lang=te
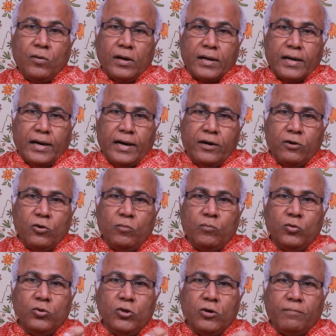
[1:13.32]
ఒక్క అడుగు
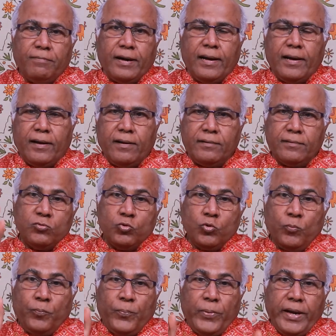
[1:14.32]
ముందుకు పడల
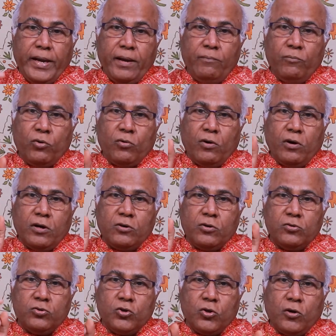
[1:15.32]
సుప్రీంకోర్టు
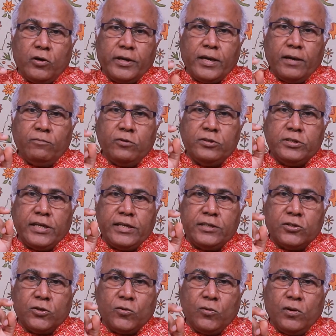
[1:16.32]
జోక్యం
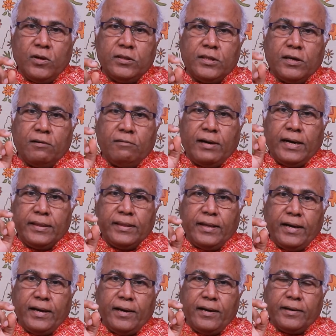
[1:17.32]
చేసుకున్న తర్వాత
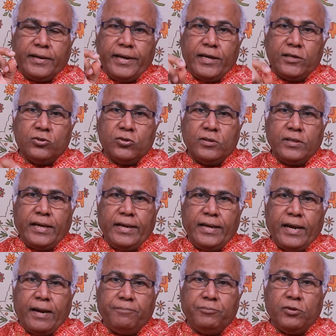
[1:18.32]
కేసు
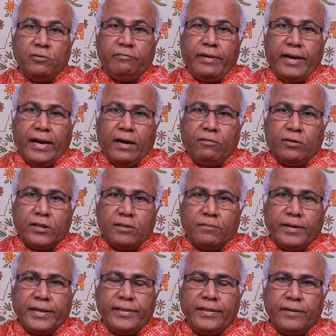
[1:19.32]
దర్యాప్తు
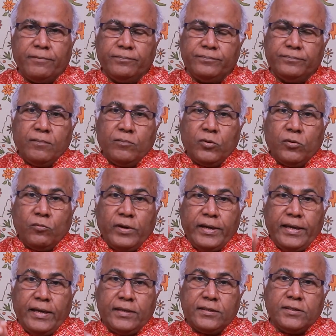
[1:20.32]
వేగవంతమైంది ఇప్పుడు
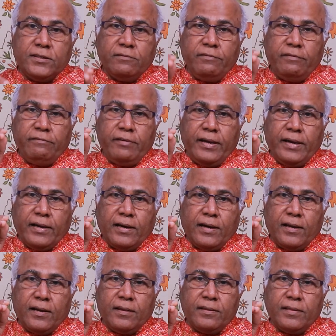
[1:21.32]
వైఎస్
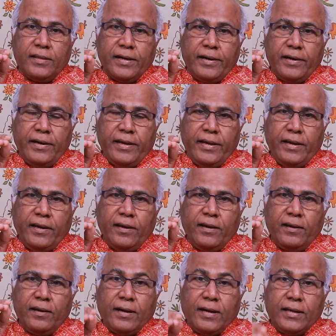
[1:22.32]
వివేకానందరెడ్డి
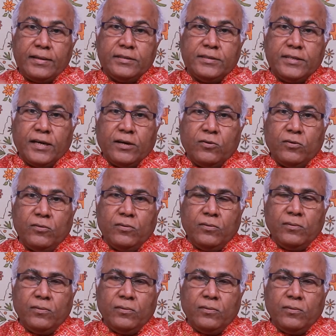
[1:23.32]
హత్యకు